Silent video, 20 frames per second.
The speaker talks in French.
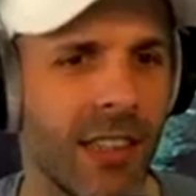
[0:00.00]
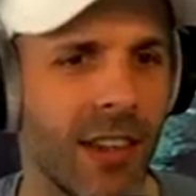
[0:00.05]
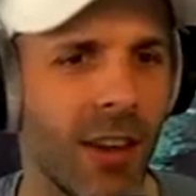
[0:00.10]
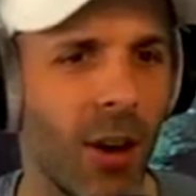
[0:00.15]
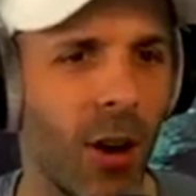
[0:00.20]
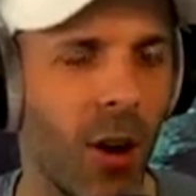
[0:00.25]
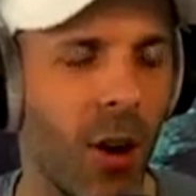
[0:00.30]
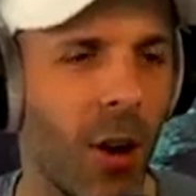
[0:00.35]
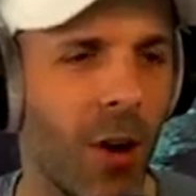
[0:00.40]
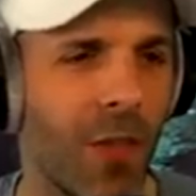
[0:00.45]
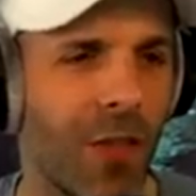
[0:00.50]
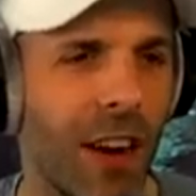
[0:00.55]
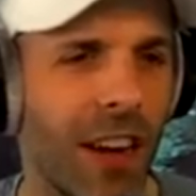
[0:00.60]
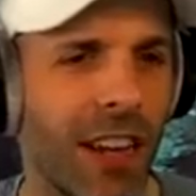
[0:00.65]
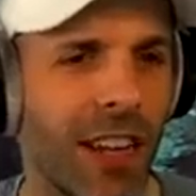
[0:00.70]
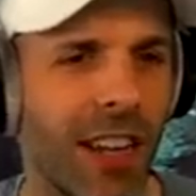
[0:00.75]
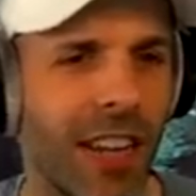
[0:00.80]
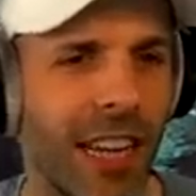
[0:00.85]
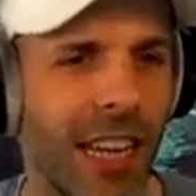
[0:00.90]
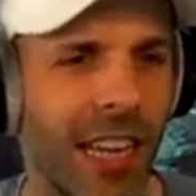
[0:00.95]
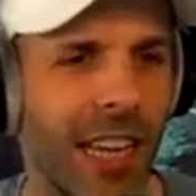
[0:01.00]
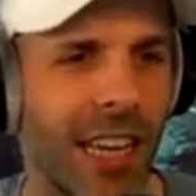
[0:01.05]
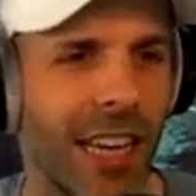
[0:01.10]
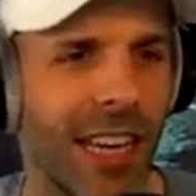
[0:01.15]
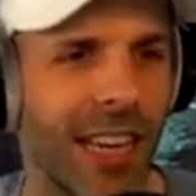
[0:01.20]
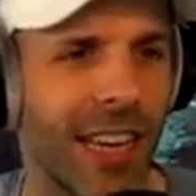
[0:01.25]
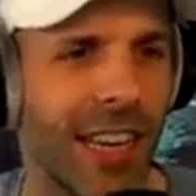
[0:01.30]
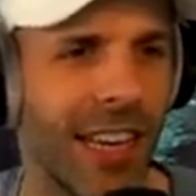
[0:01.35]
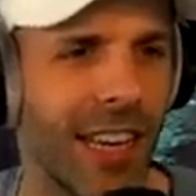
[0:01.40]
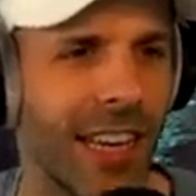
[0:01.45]
Oh, finally.
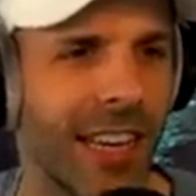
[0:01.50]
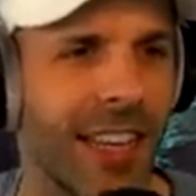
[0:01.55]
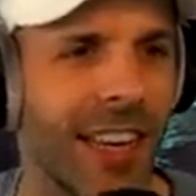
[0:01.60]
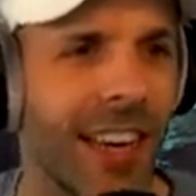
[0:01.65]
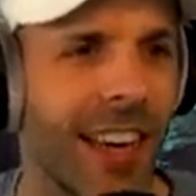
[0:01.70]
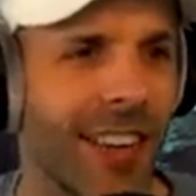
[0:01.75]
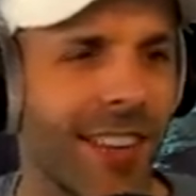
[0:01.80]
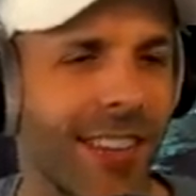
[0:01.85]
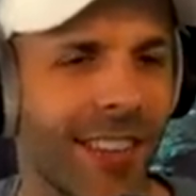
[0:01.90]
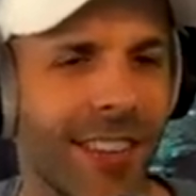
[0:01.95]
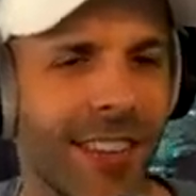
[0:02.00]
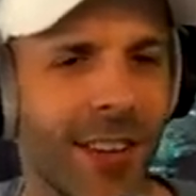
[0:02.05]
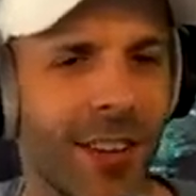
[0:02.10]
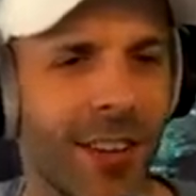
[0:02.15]
Yes.